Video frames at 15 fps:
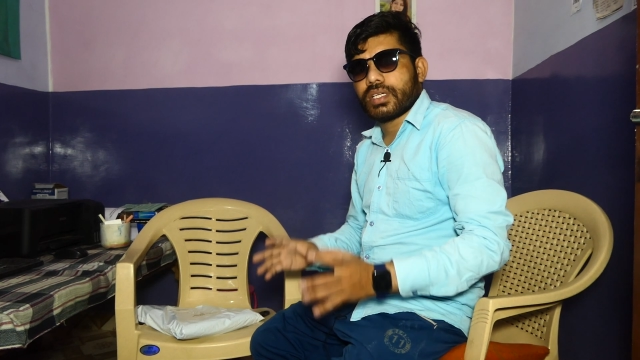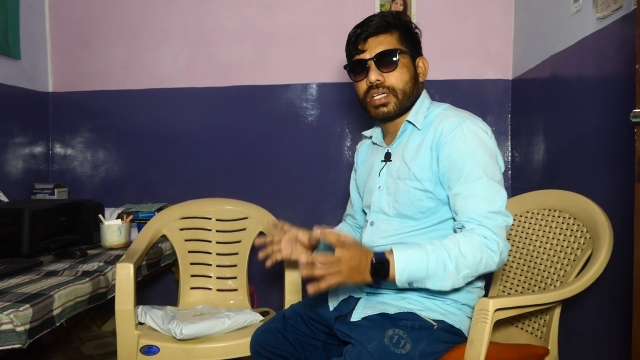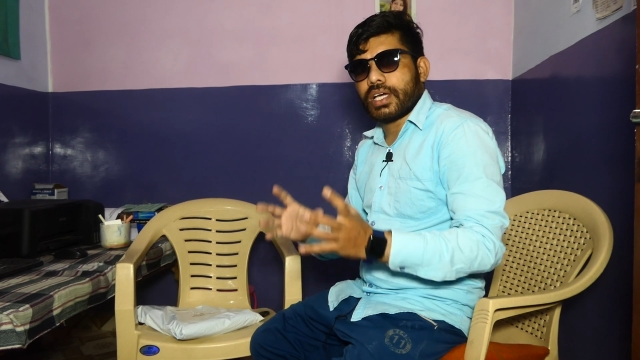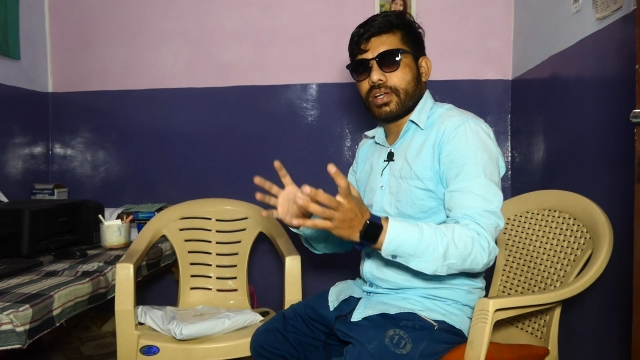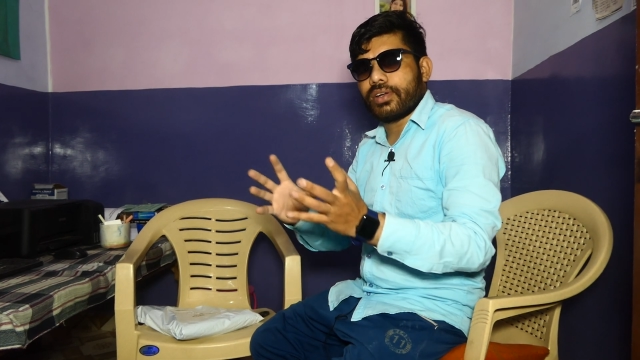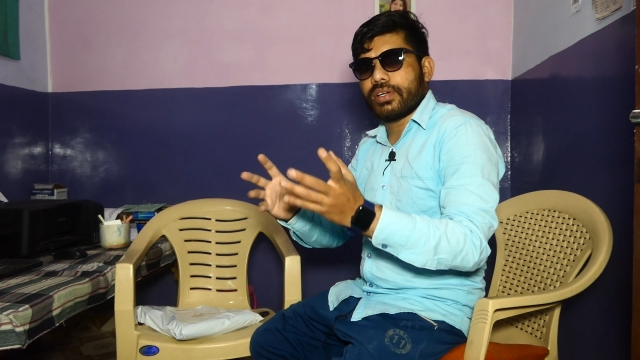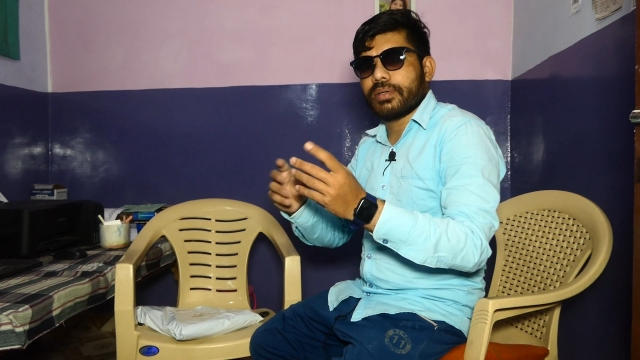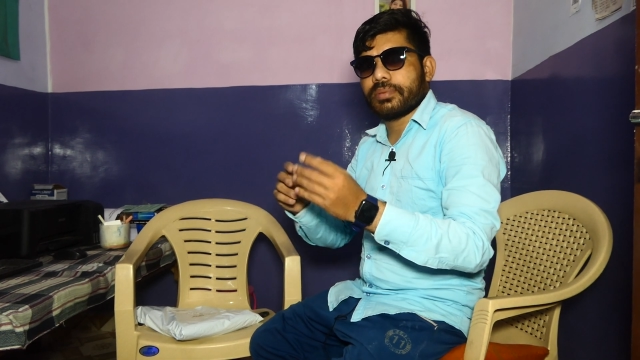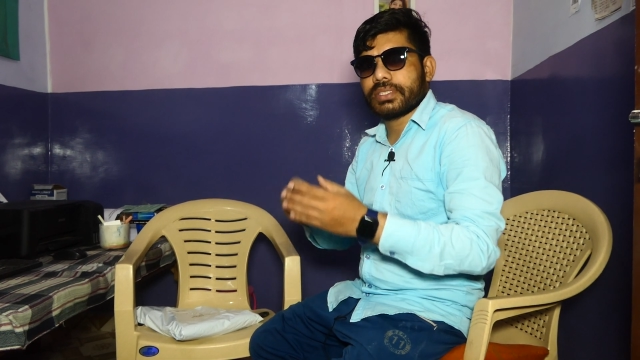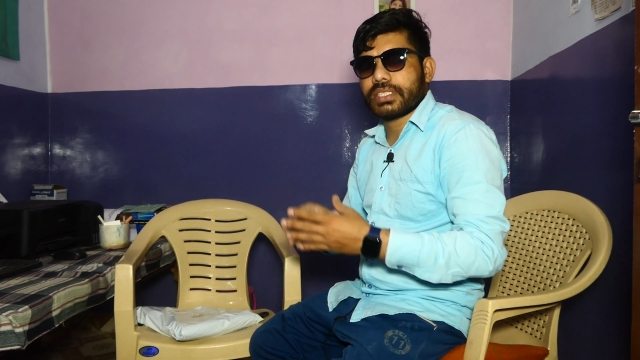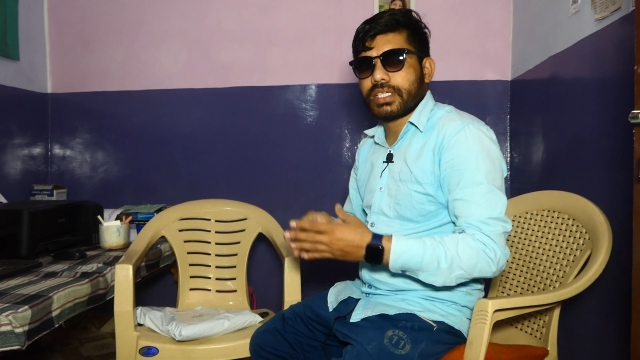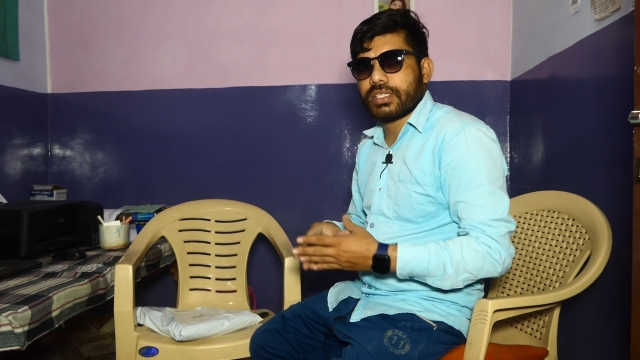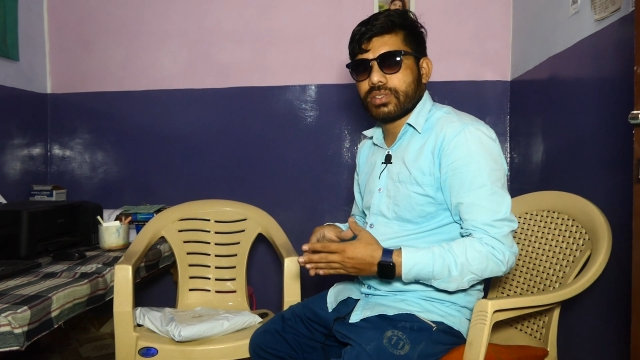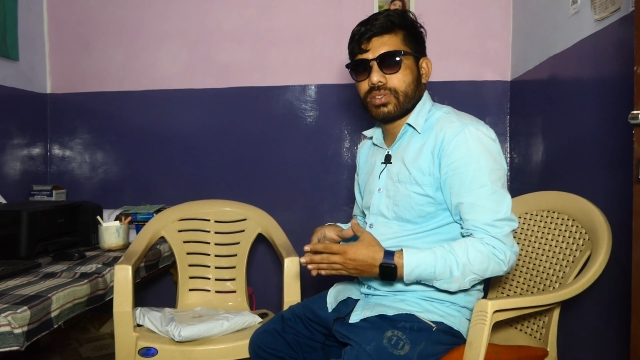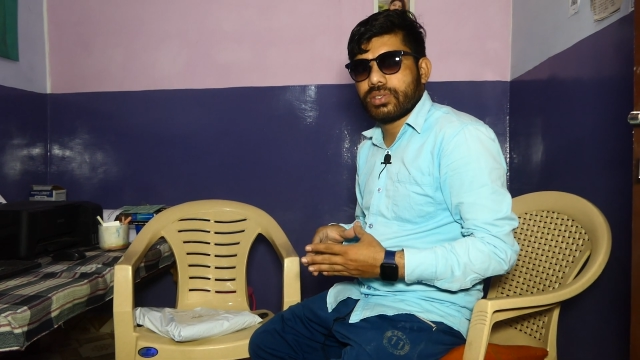हेलो
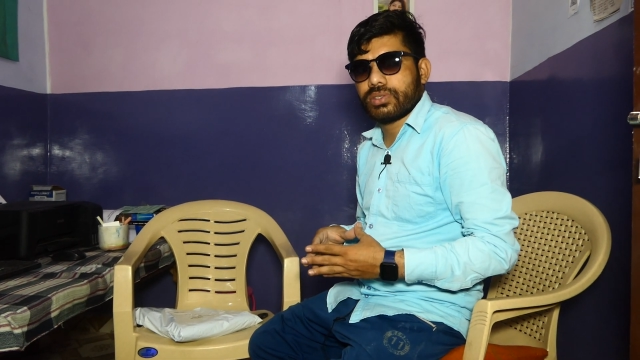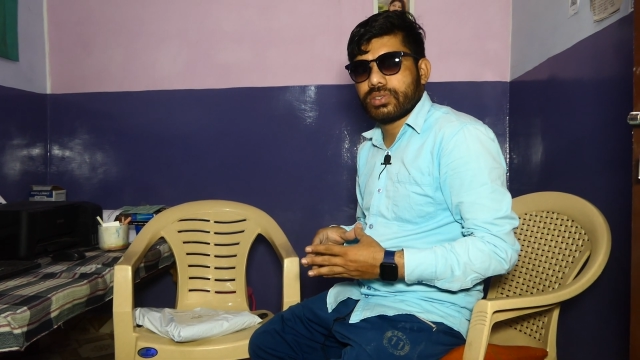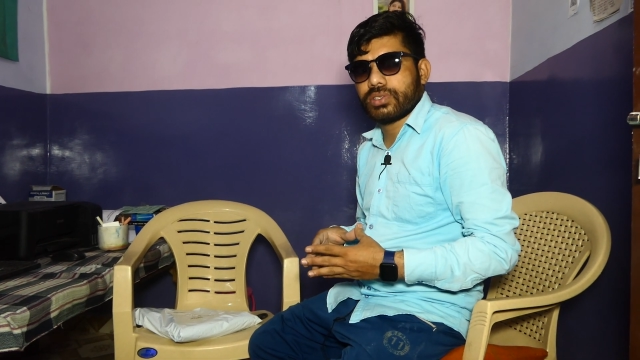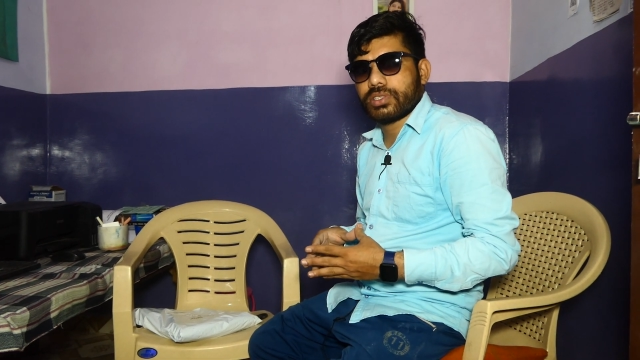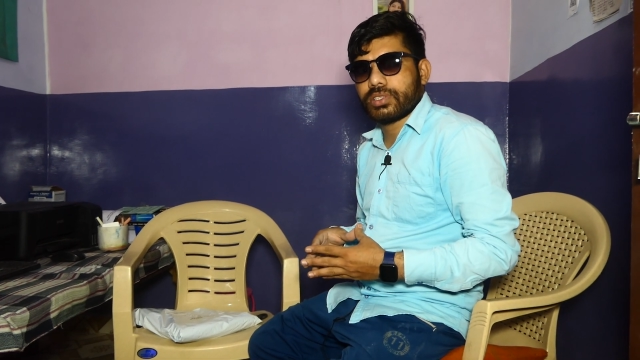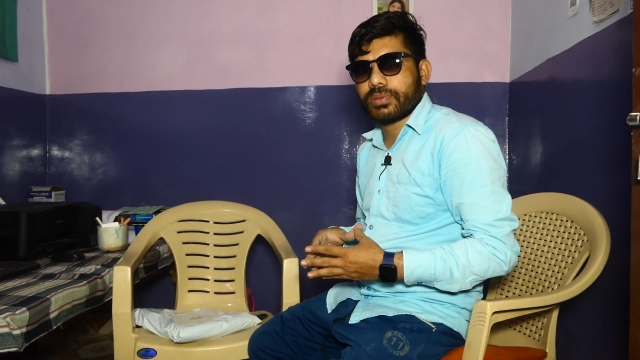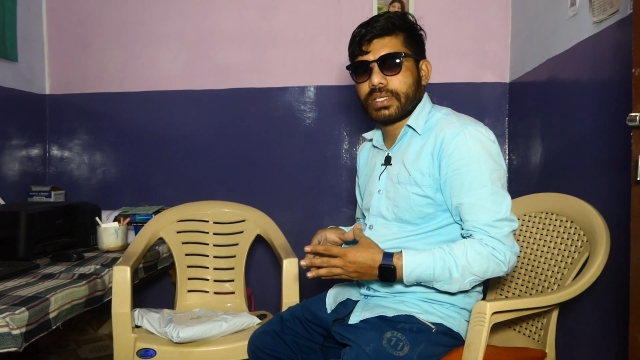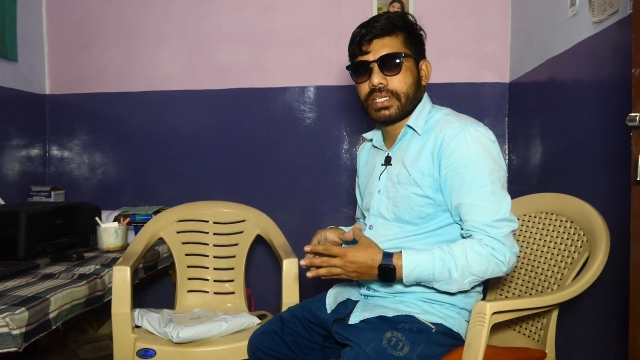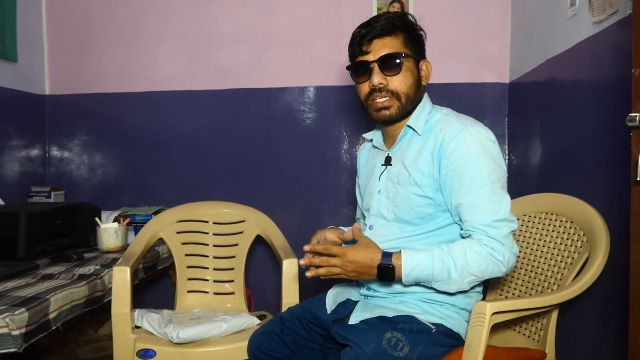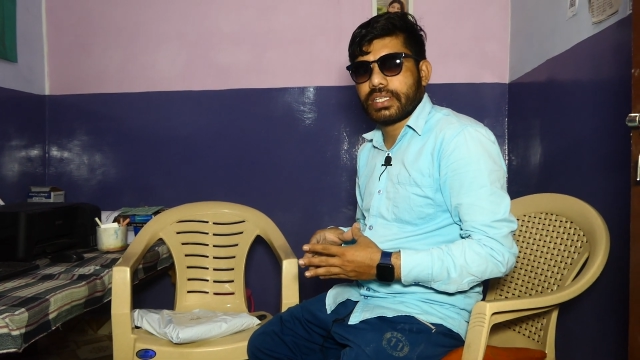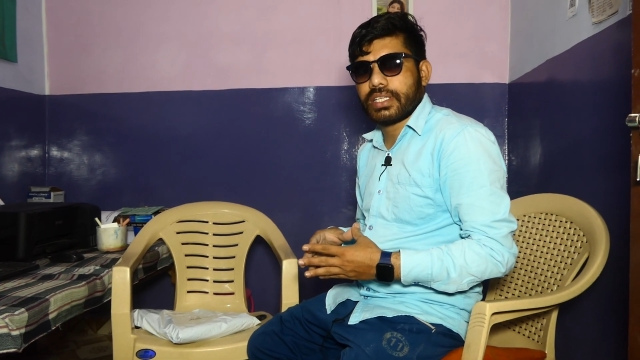नमस्कार दोस्तों स्वागत